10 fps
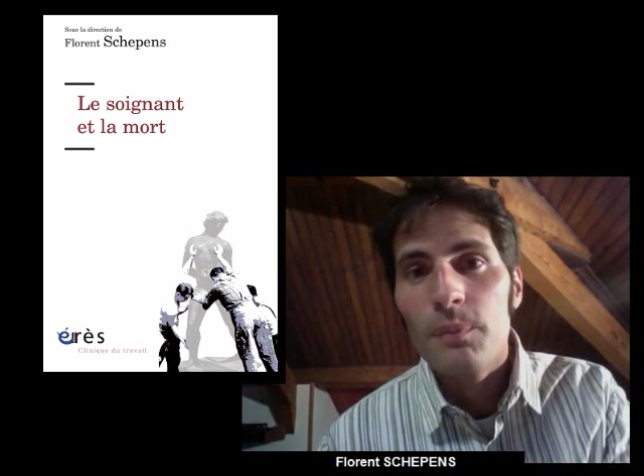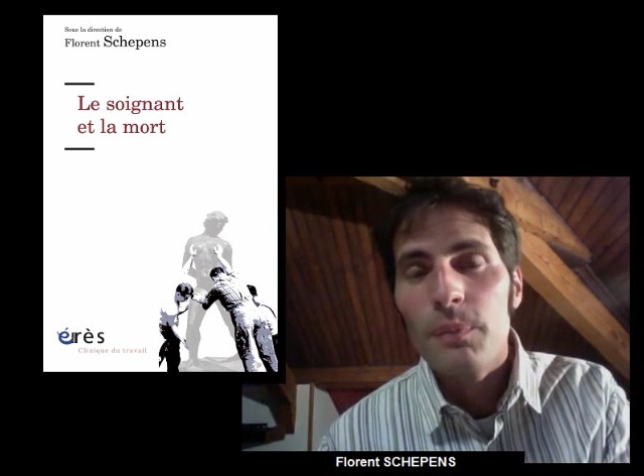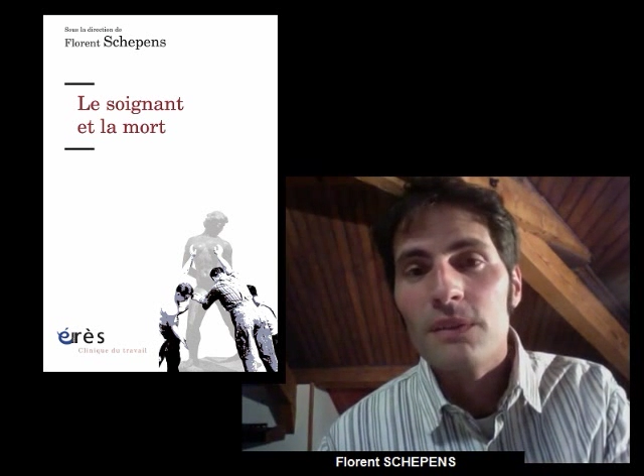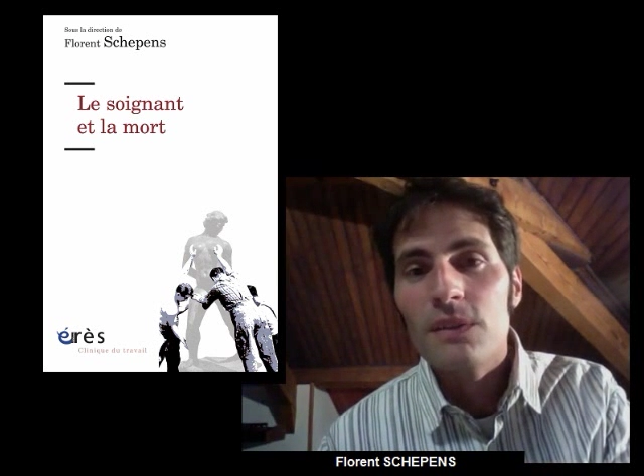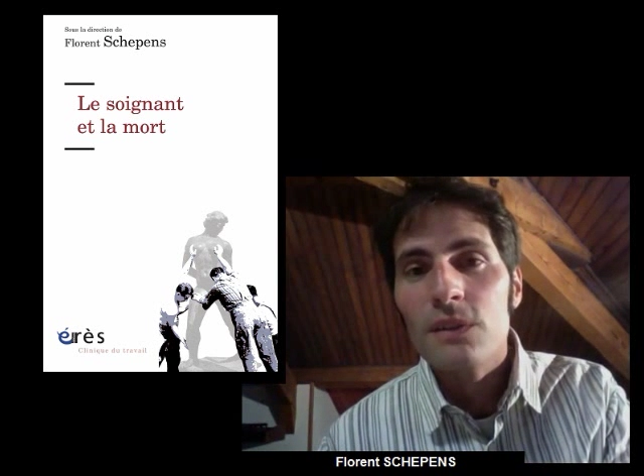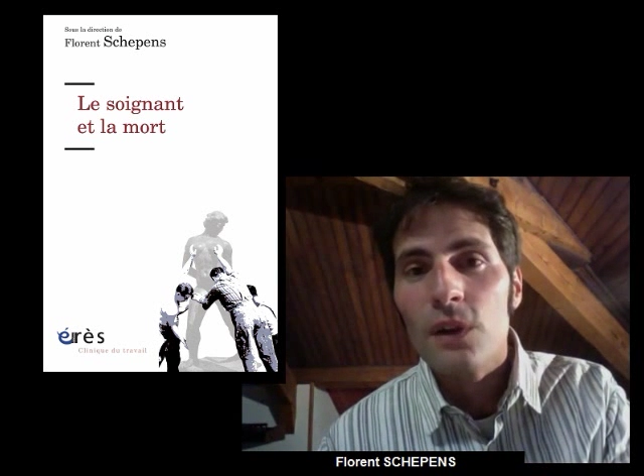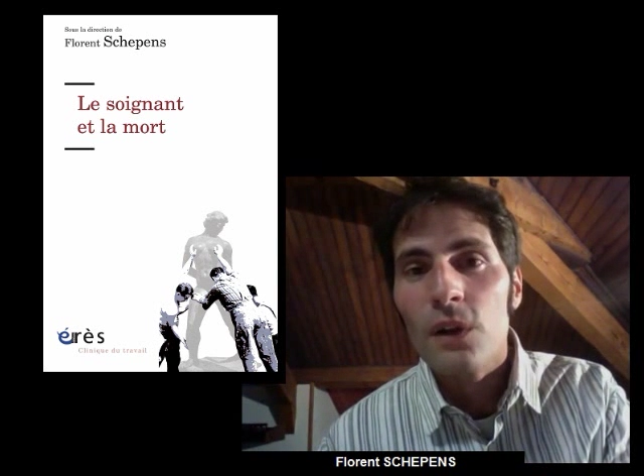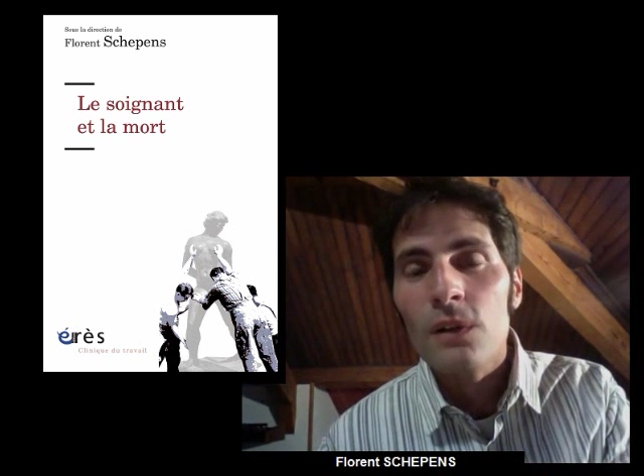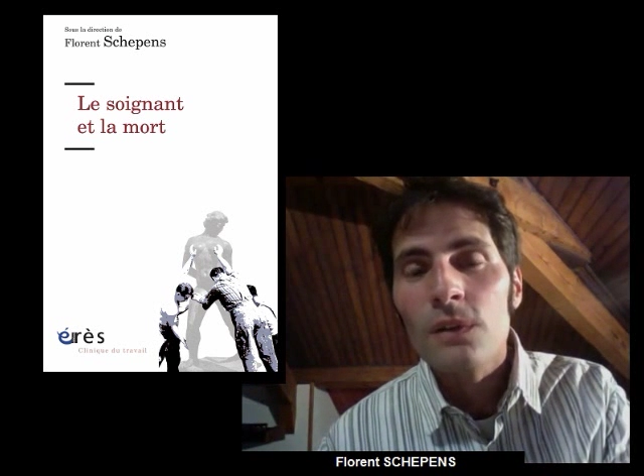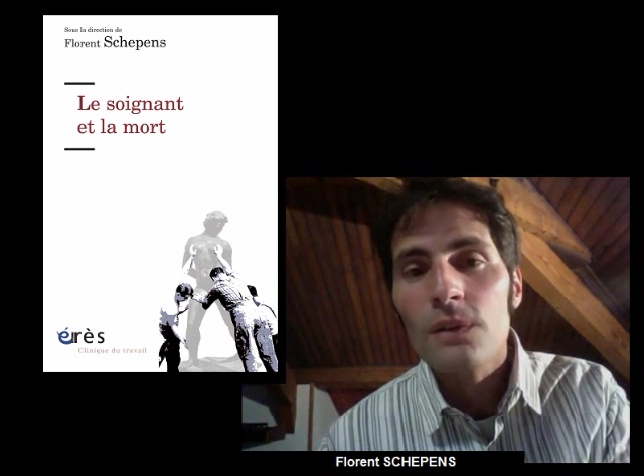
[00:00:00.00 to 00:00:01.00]

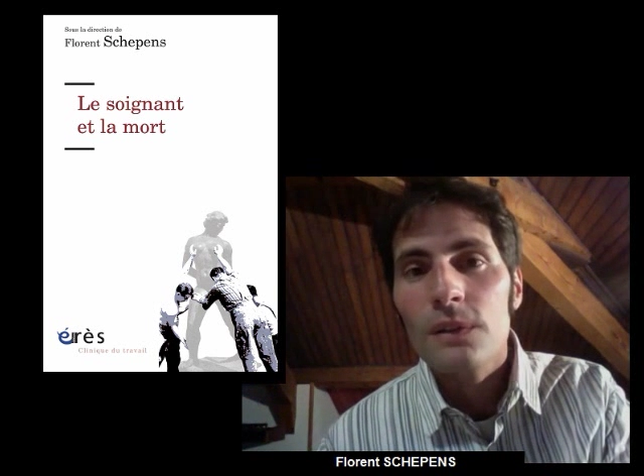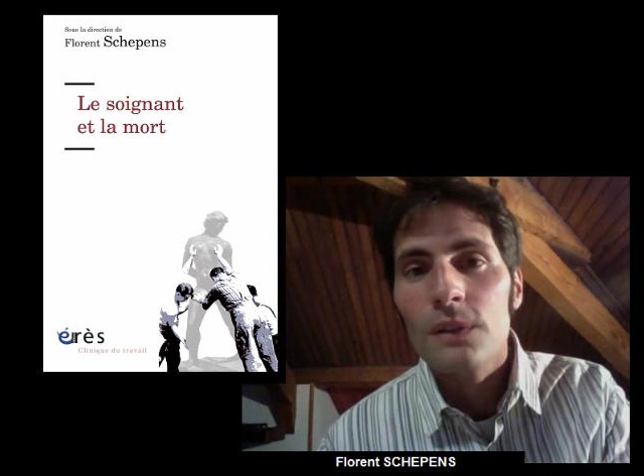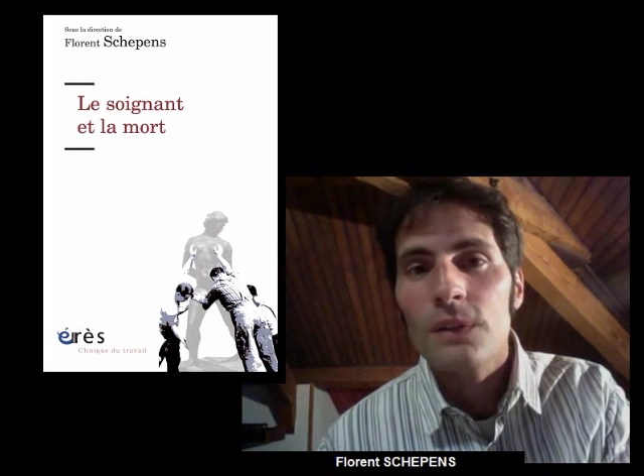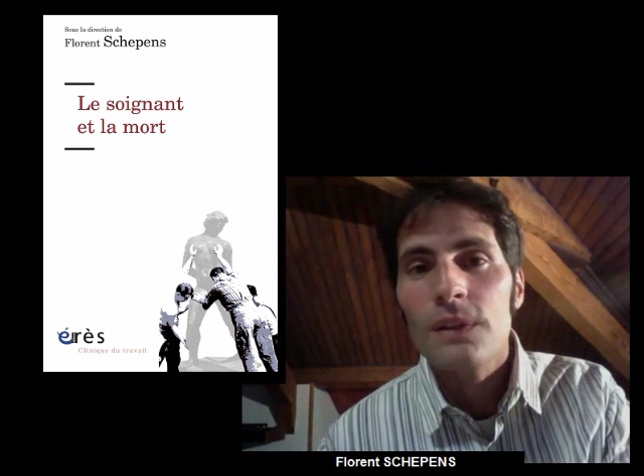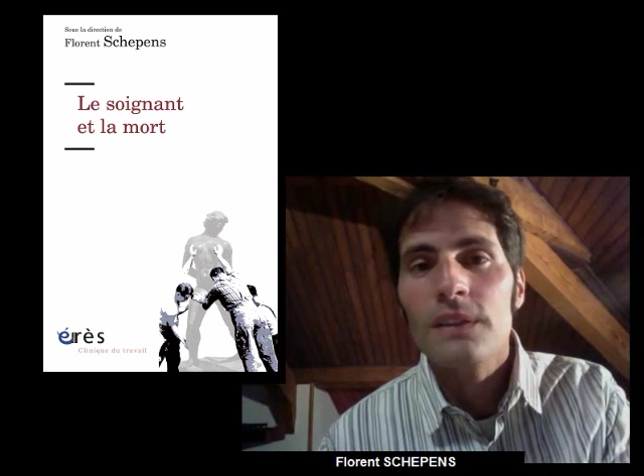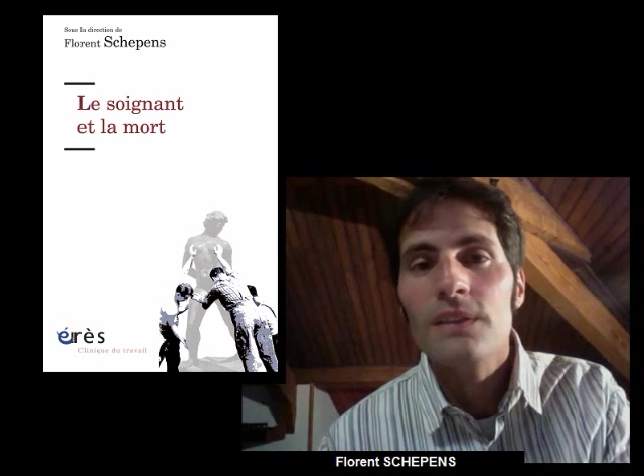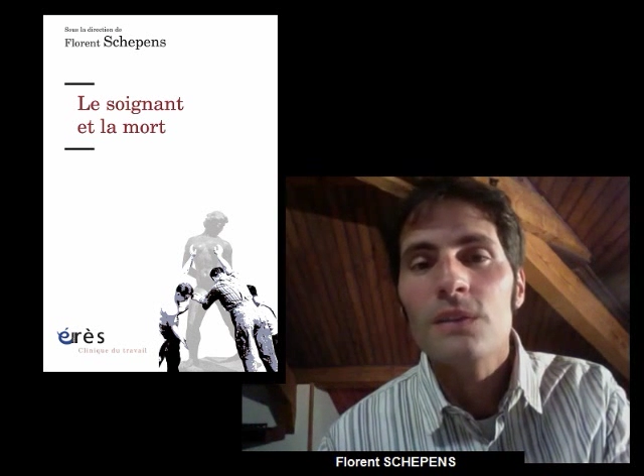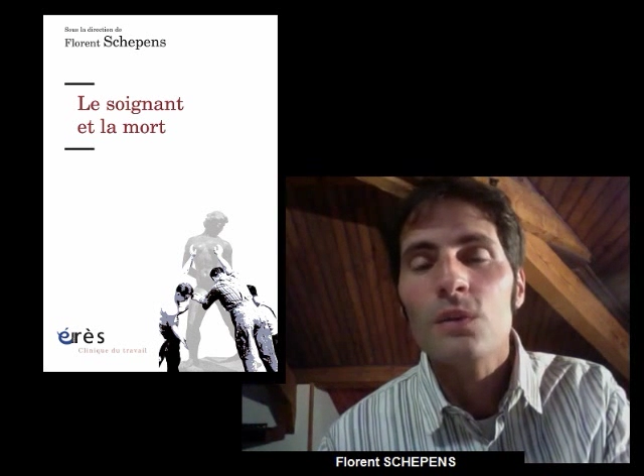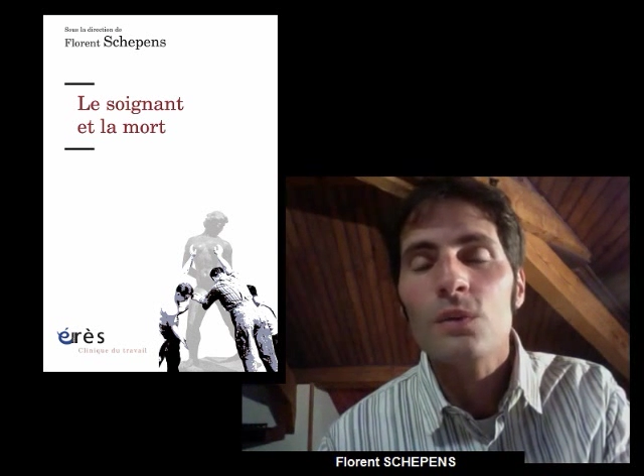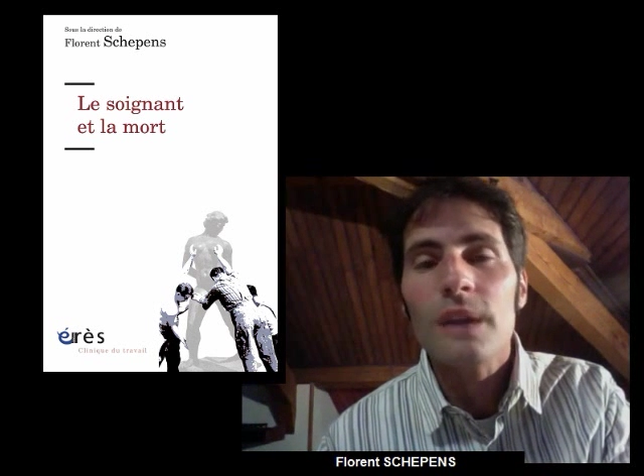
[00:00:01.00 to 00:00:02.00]
patients qui
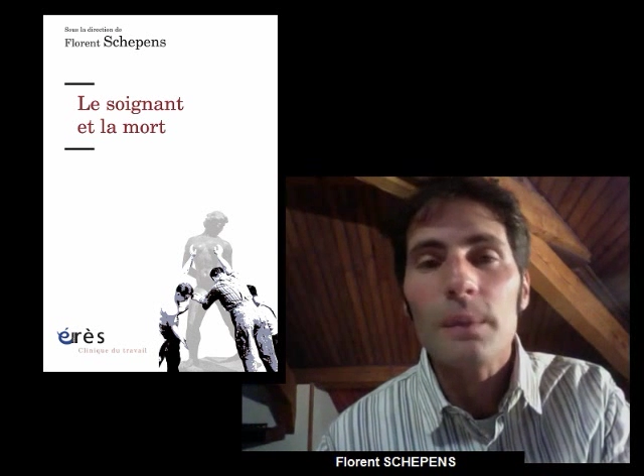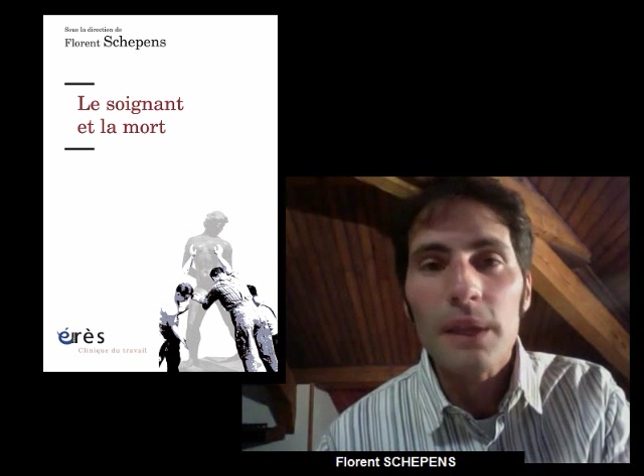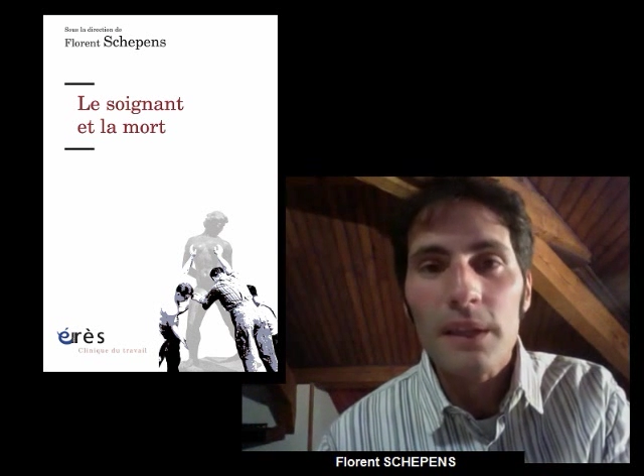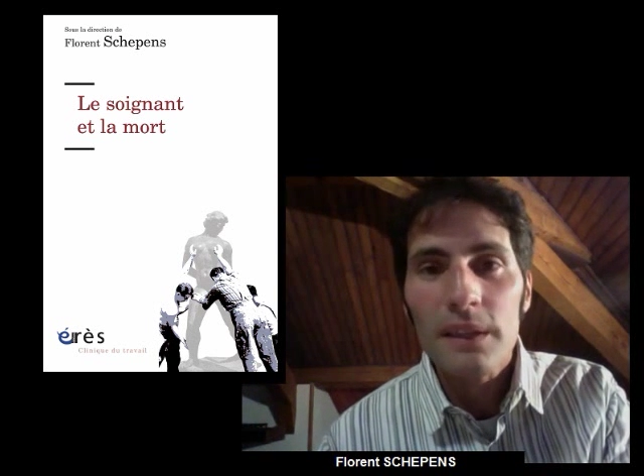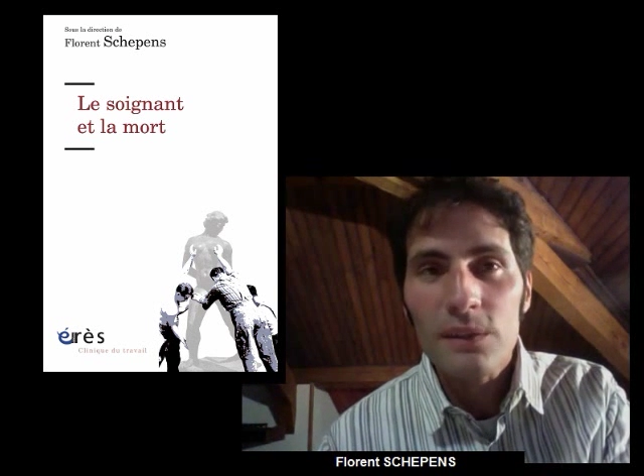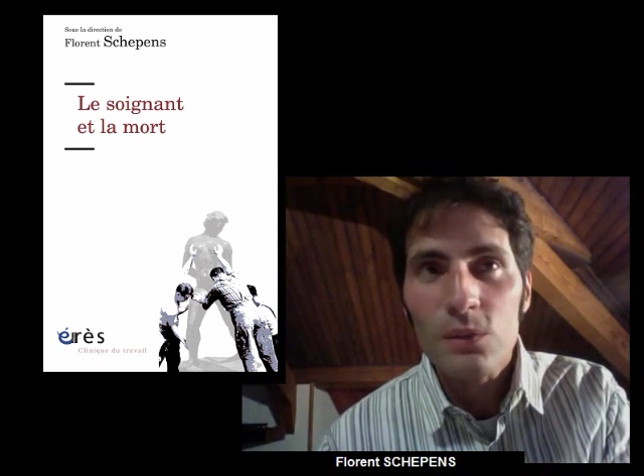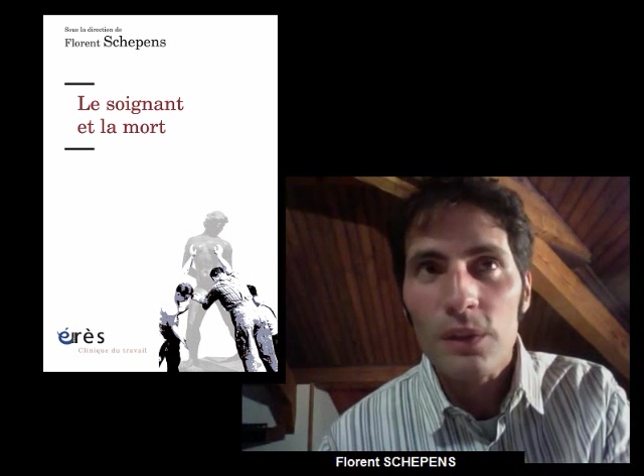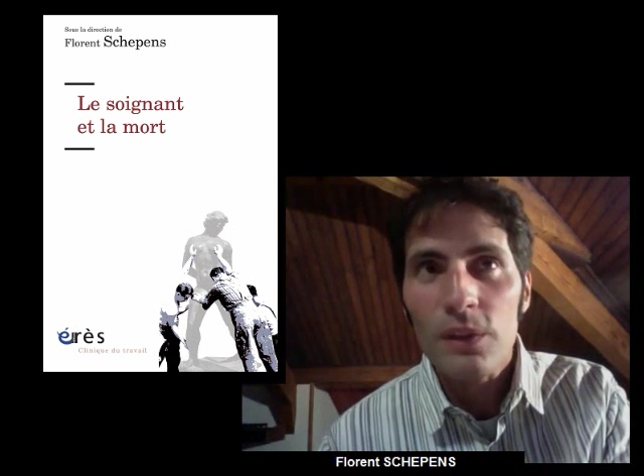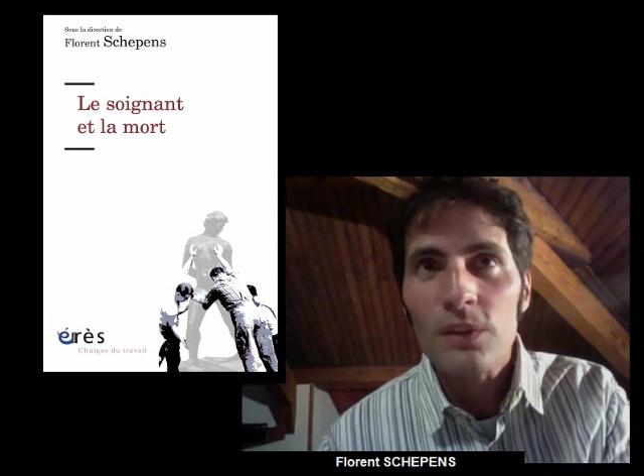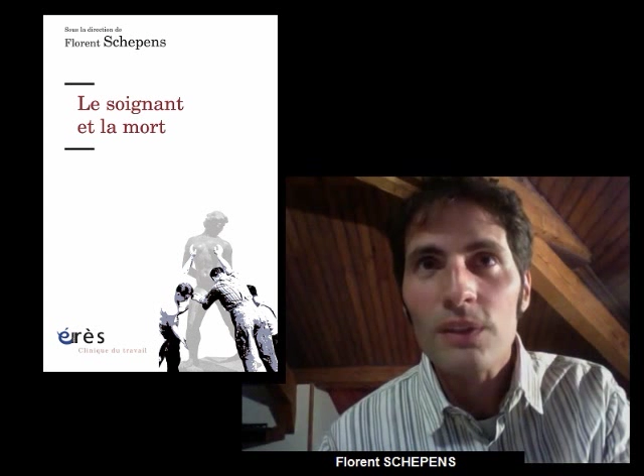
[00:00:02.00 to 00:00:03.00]
sont, d'après les
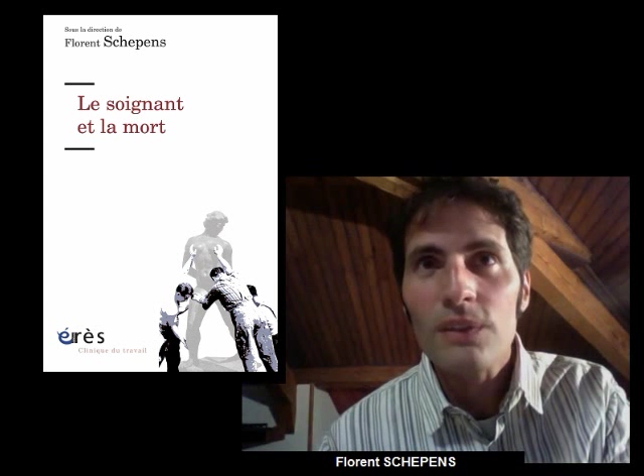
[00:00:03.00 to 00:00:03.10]
soignants,